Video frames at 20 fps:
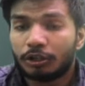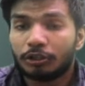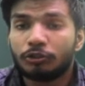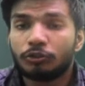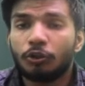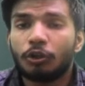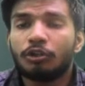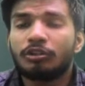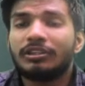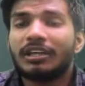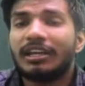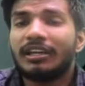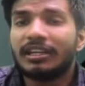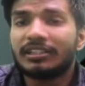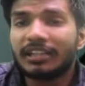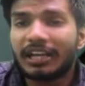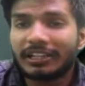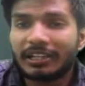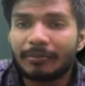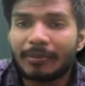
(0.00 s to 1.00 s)
जो लोग
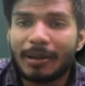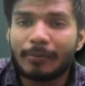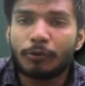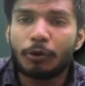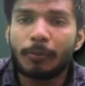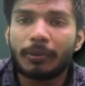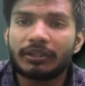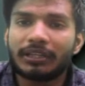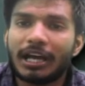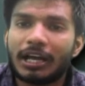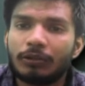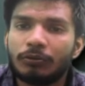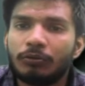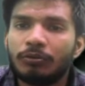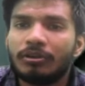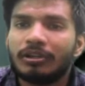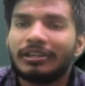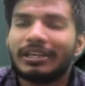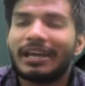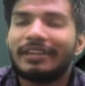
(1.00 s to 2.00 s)
जानना चाहते हैं मैं आपको बता
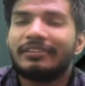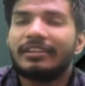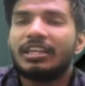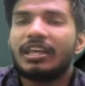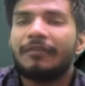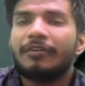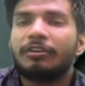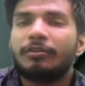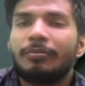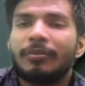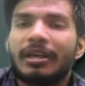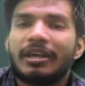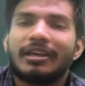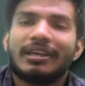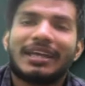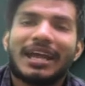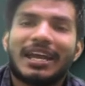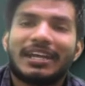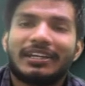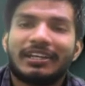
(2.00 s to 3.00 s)
दूं क्या सेवंथ में
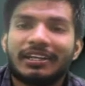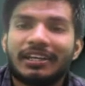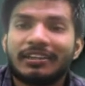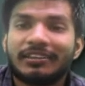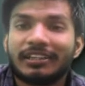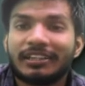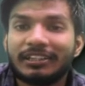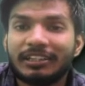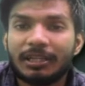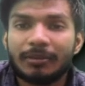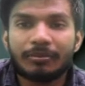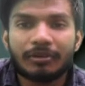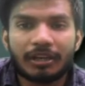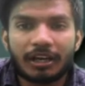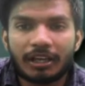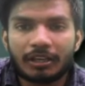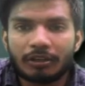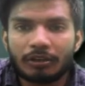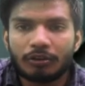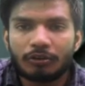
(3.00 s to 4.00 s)
एक राइटर है संदीप
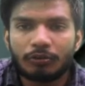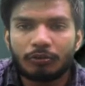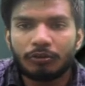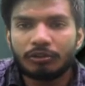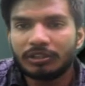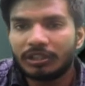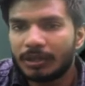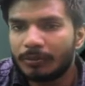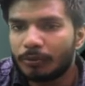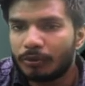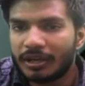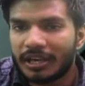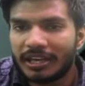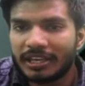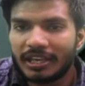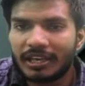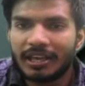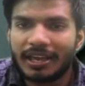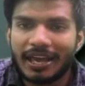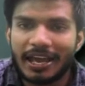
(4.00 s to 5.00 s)
गर्ग उनकी बुक
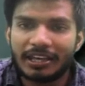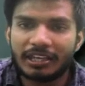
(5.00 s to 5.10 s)
है ये